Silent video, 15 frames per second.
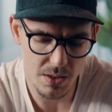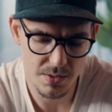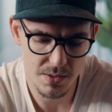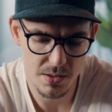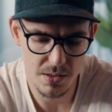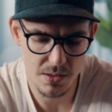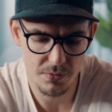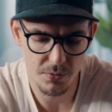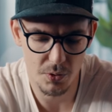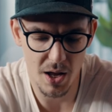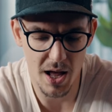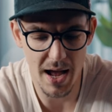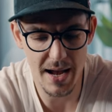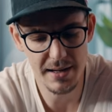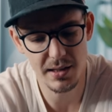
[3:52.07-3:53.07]
sind sie
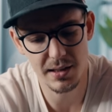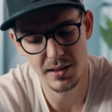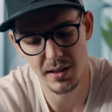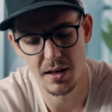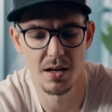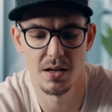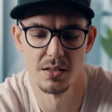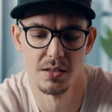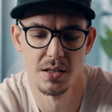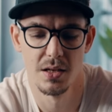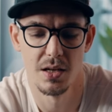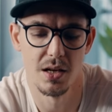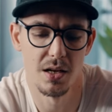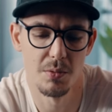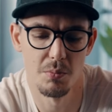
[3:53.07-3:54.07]
von einer der
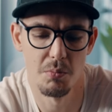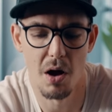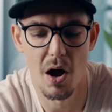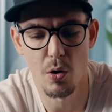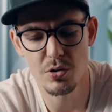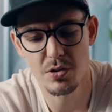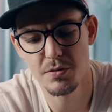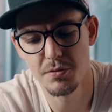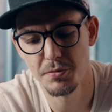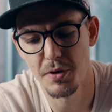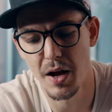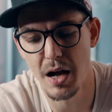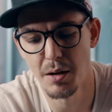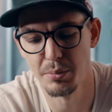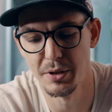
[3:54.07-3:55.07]
ähm,
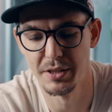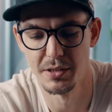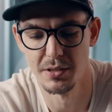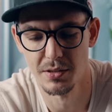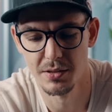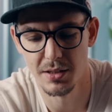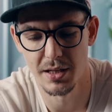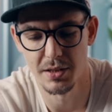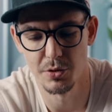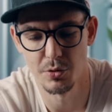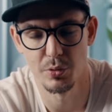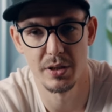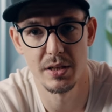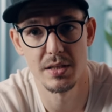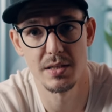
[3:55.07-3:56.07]
außenfarben
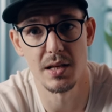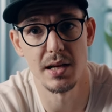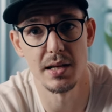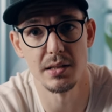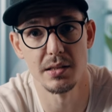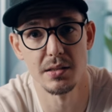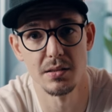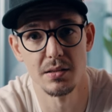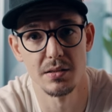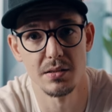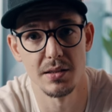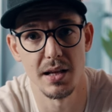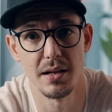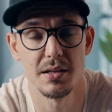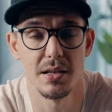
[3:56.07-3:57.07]
seiten
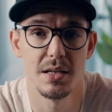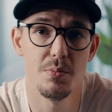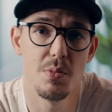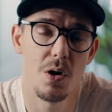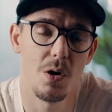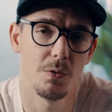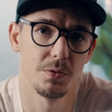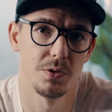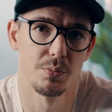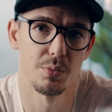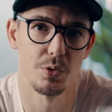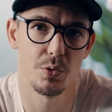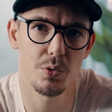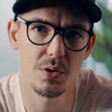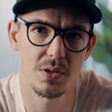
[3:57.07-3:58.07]
dann immer auf eine
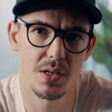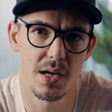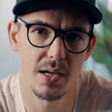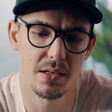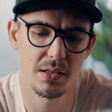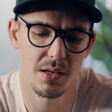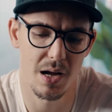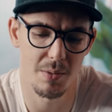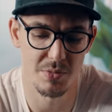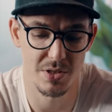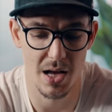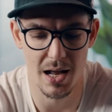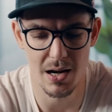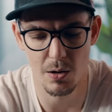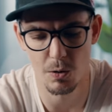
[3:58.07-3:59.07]
Produktseite, haben
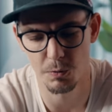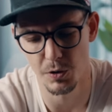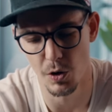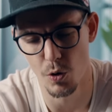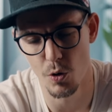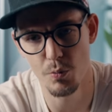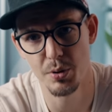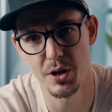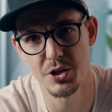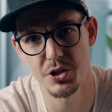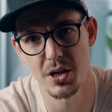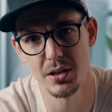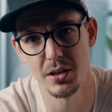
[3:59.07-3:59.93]
sie alle auf der Homepage